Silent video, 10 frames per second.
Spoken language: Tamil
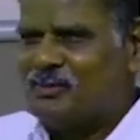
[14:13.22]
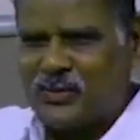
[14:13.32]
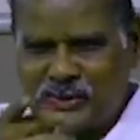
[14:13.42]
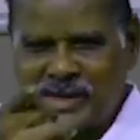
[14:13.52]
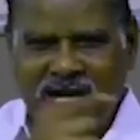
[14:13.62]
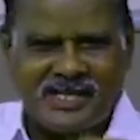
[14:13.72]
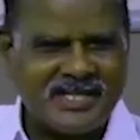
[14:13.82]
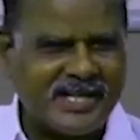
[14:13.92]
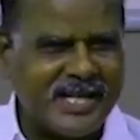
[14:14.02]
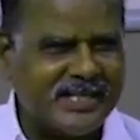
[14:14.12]
மூன்றாண்டு
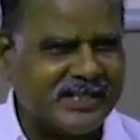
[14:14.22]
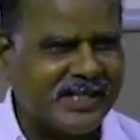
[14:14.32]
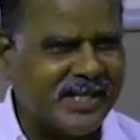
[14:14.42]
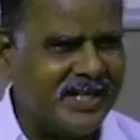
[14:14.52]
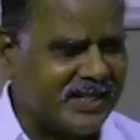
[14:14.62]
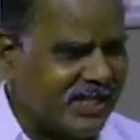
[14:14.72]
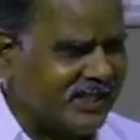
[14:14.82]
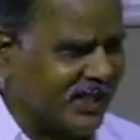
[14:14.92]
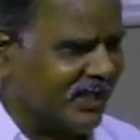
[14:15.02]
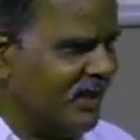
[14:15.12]
சிறை தண்டனை
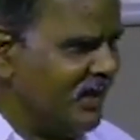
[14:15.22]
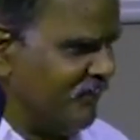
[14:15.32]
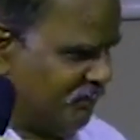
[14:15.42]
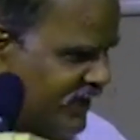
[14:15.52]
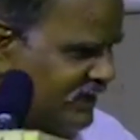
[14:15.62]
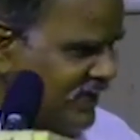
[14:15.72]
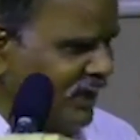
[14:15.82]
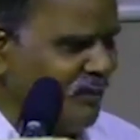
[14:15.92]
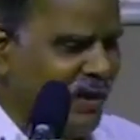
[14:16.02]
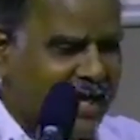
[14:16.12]
எதற்கு
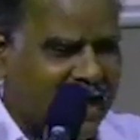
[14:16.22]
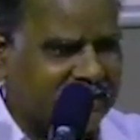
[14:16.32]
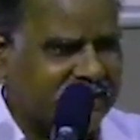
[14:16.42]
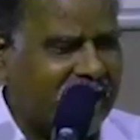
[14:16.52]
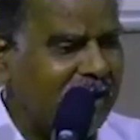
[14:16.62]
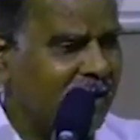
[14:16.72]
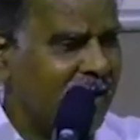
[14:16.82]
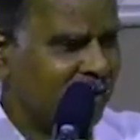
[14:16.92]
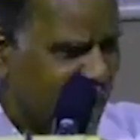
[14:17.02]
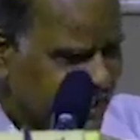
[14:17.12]
பெண்கள் மாநாட்டில்
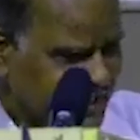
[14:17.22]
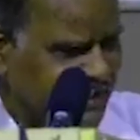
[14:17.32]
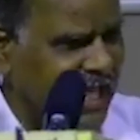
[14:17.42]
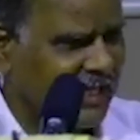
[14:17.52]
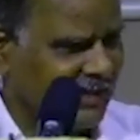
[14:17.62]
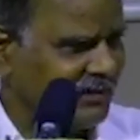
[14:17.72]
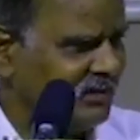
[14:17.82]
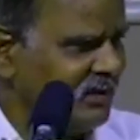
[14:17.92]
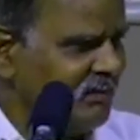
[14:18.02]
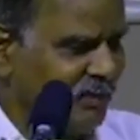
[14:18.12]
பேசினார்
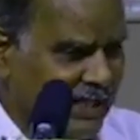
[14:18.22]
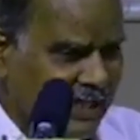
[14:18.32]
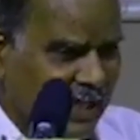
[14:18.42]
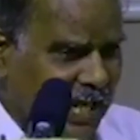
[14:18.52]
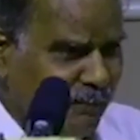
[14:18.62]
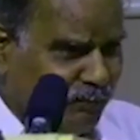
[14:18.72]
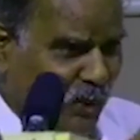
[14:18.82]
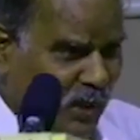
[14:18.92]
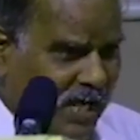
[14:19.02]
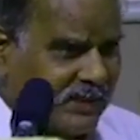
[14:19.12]
பெண்களை
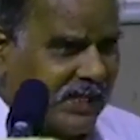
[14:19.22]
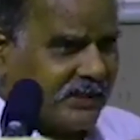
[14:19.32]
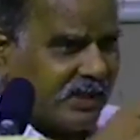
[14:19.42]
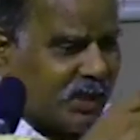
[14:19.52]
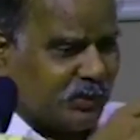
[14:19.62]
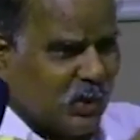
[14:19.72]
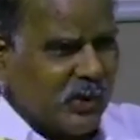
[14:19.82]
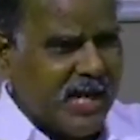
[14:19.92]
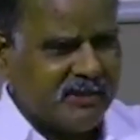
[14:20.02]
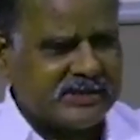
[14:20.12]
போராட்டத்திற்கு
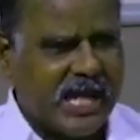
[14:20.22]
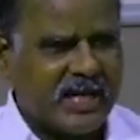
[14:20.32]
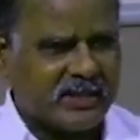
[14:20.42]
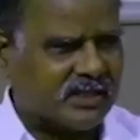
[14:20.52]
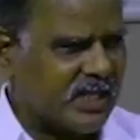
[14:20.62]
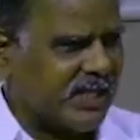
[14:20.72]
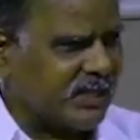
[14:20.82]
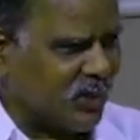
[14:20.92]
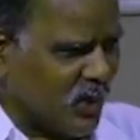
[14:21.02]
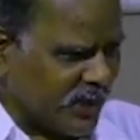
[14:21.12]
தூண்டி விட்டார்
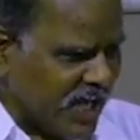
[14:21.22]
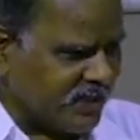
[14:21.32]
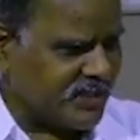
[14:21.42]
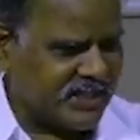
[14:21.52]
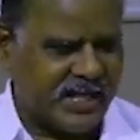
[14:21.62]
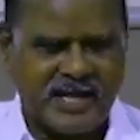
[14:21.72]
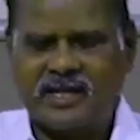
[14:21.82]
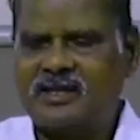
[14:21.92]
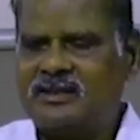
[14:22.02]
அதற்கு ஓராண்டு சிறை